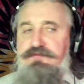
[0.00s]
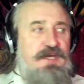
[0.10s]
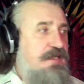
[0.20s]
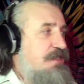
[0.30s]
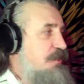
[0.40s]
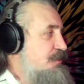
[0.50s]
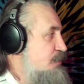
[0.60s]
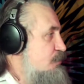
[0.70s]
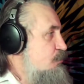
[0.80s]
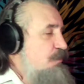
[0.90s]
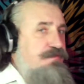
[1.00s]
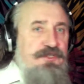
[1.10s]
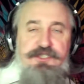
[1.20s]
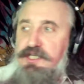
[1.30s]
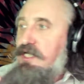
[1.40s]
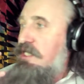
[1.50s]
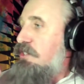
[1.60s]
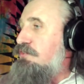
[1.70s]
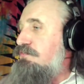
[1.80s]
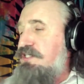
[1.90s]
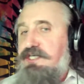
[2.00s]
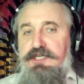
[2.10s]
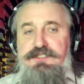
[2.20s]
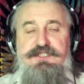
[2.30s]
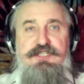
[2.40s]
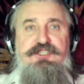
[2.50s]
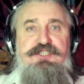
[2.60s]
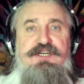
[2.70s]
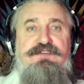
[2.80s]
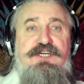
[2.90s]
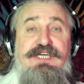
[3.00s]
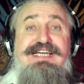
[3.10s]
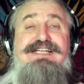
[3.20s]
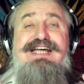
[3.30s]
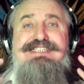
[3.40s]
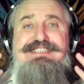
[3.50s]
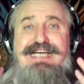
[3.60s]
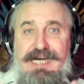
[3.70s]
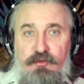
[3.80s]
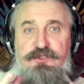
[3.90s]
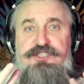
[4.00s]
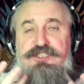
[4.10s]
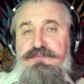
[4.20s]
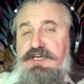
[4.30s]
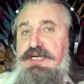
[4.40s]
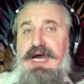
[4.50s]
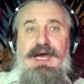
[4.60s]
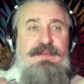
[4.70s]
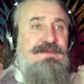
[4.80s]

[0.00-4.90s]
верхняя часть туловища двигается, человек и глаза у человека а,